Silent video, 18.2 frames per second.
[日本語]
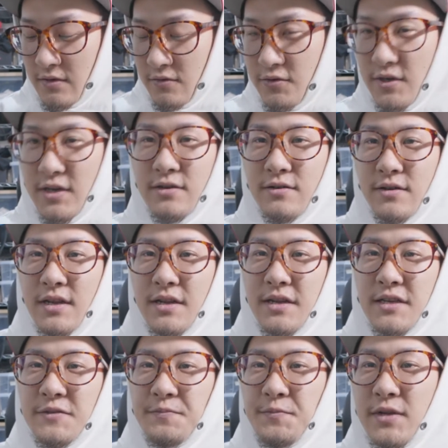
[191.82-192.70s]

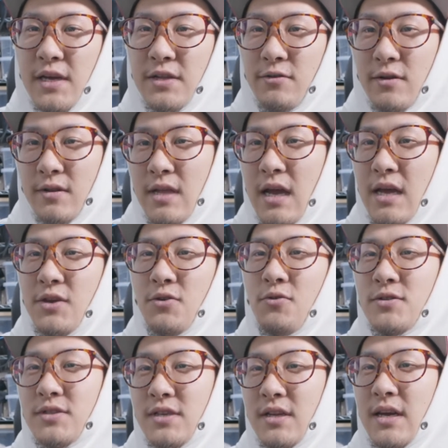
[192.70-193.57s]
クイックリリースプレートが対
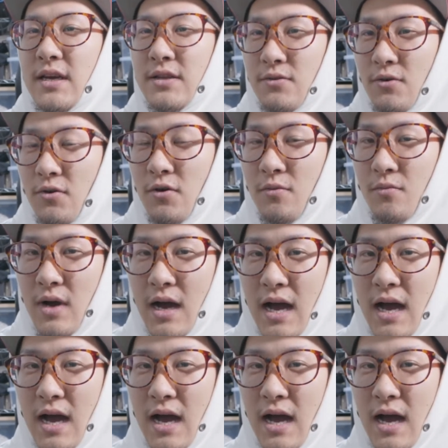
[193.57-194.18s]
応してないと、